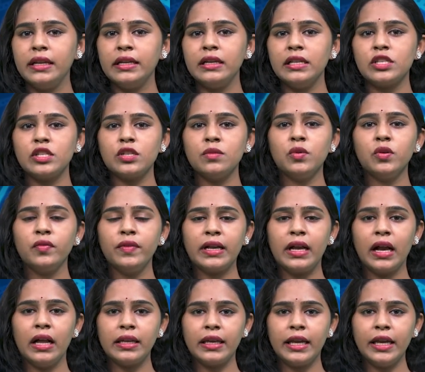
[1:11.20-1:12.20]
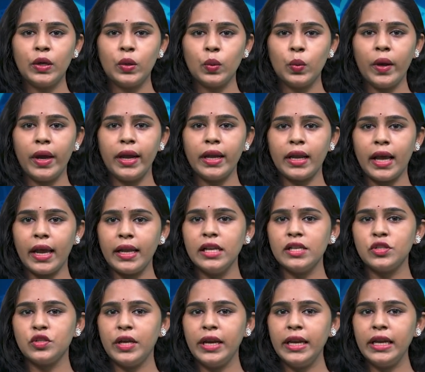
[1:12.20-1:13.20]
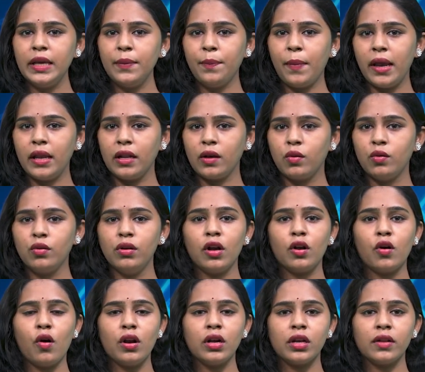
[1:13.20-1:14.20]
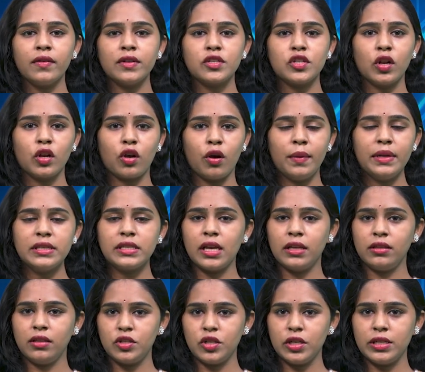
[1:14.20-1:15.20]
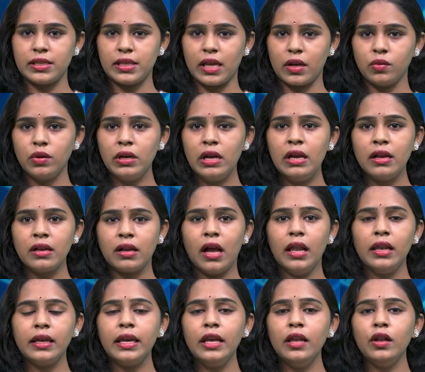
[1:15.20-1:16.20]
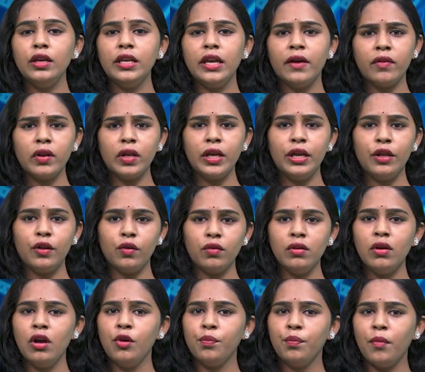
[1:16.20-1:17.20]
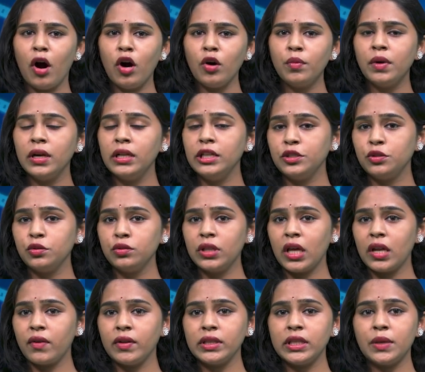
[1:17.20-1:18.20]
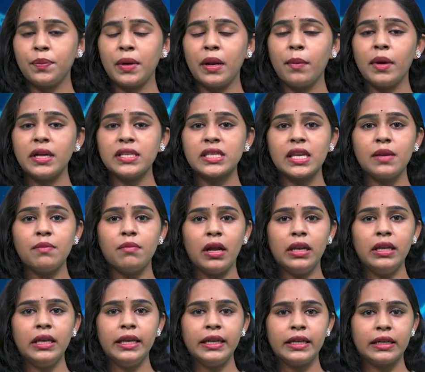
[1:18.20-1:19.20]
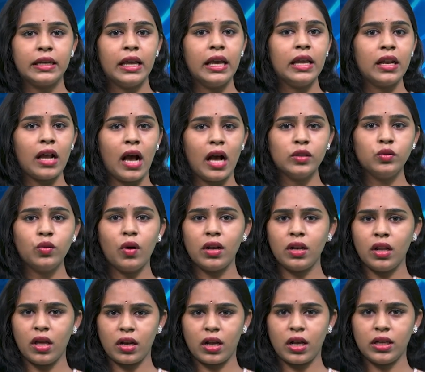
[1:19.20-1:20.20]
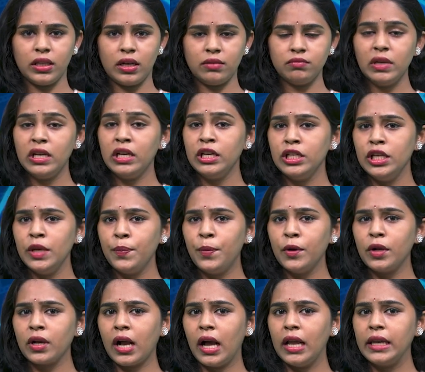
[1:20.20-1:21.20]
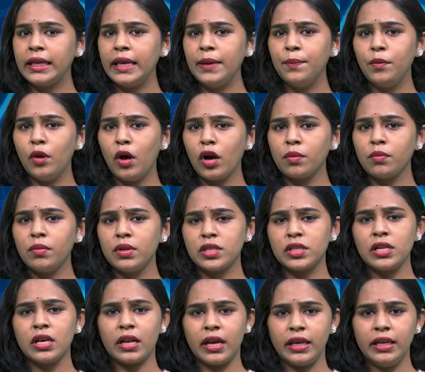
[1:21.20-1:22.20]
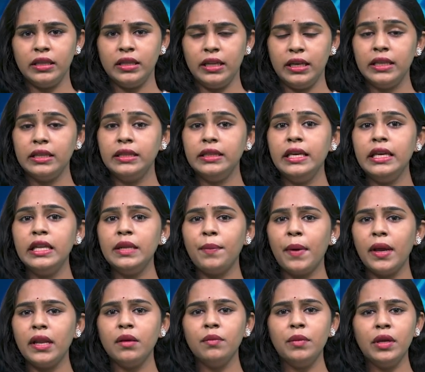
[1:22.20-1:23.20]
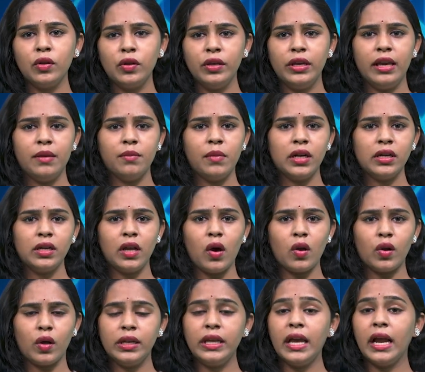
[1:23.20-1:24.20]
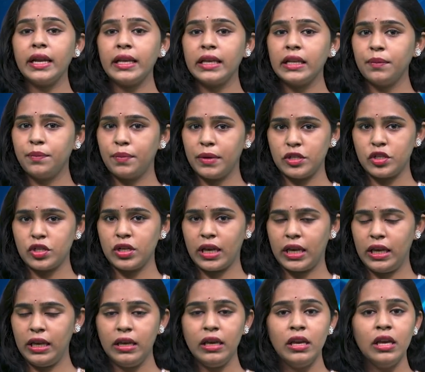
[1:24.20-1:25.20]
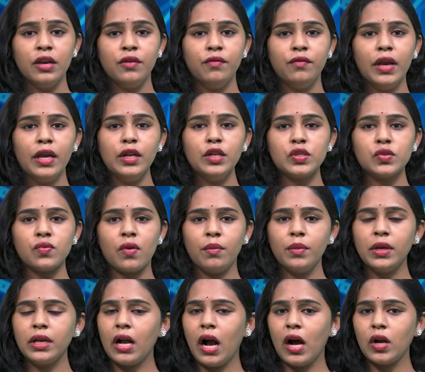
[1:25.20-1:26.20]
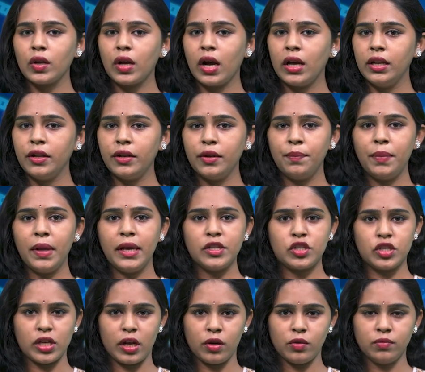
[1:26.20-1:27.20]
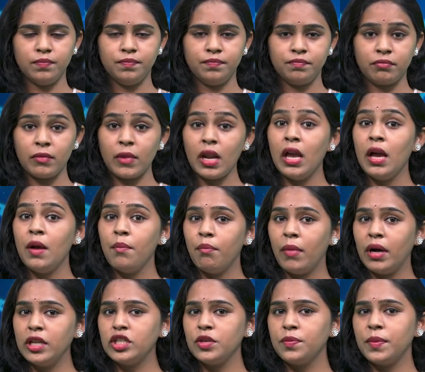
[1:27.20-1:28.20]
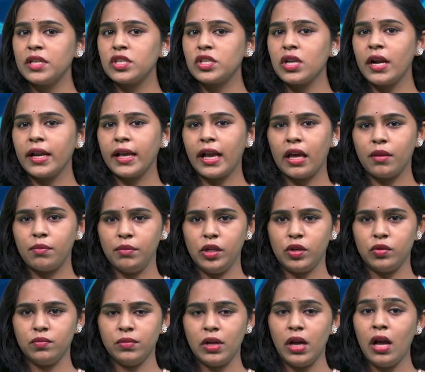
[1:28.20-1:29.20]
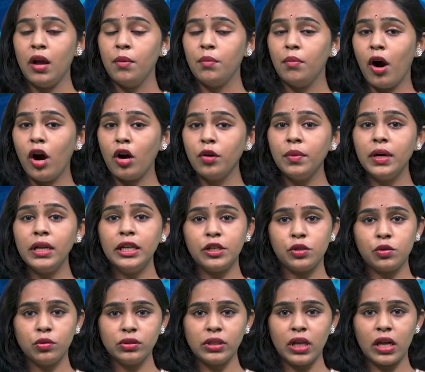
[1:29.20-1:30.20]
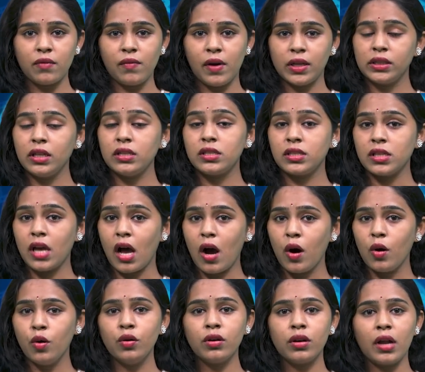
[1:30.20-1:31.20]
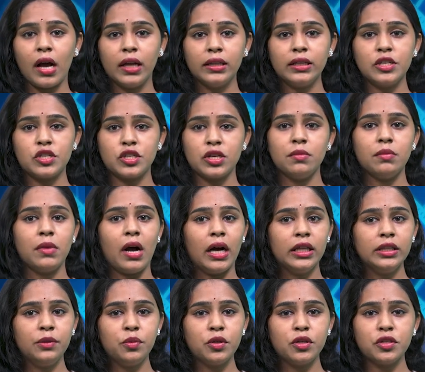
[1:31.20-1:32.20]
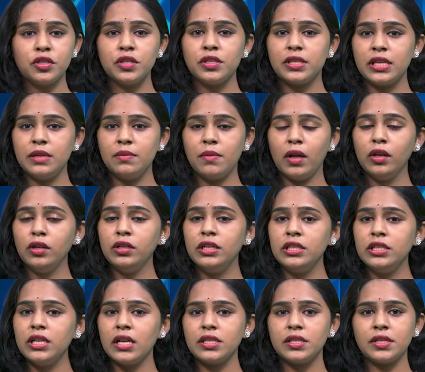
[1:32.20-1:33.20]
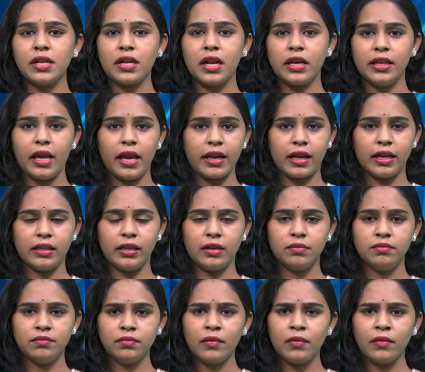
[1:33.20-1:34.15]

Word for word: లేటెస్ట్ మూవీ కల్కి టూ ఎయిట్ నైన్ ఎయిట్ పైన కూడా కాంట్రవర్షియల్ కామెంట్స్ అయితే చేశారు కల్కిలో ఎవరు హీరో బాహుబలి టూ తర్వాత ప్రభాస్కి మళ్ళీ హిట్టే రాదు అన్నారు కదా ఇప్పుడు కల్కి బ్లాక్ బస్టర్ అయింది దీనిపైన మీరు ఏమంటారు అని అడిగిన ప్రశ్నకి వేణుస్వామి ఘాటుగానే రిప్లై ఇచ్చారు మంచి ప్రశ్న అడిగారు మీరు బాహుబలి టూ తర్వాత సాహో రాధేశం ఆదిపురుషు సినిమాలు డిజాస్టర్ అయ్యాయి కదా